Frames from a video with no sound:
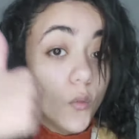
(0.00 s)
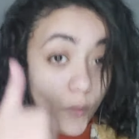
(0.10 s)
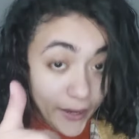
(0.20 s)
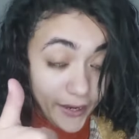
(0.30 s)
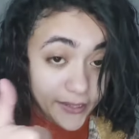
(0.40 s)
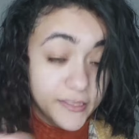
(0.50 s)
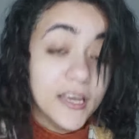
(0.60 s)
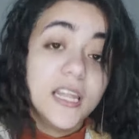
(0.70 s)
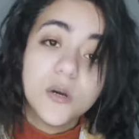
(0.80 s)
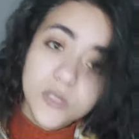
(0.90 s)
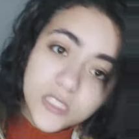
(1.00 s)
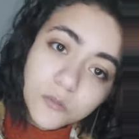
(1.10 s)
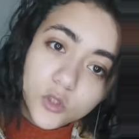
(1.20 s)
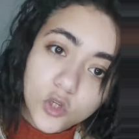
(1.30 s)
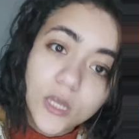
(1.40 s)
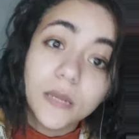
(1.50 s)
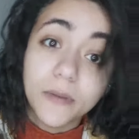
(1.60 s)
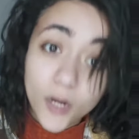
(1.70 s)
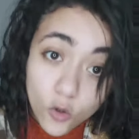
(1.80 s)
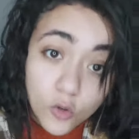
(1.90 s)
واحد لو انت من النوع اللي
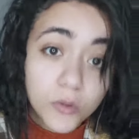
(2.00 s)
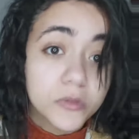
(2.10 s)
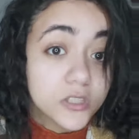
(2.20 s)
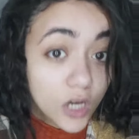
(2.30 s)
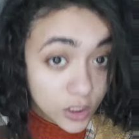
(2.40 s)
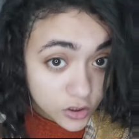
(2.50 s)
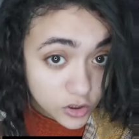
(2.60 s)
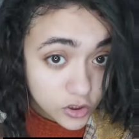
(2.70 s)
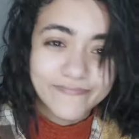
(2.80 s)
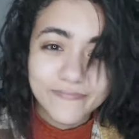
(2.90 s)
بياكل وما بيتخنش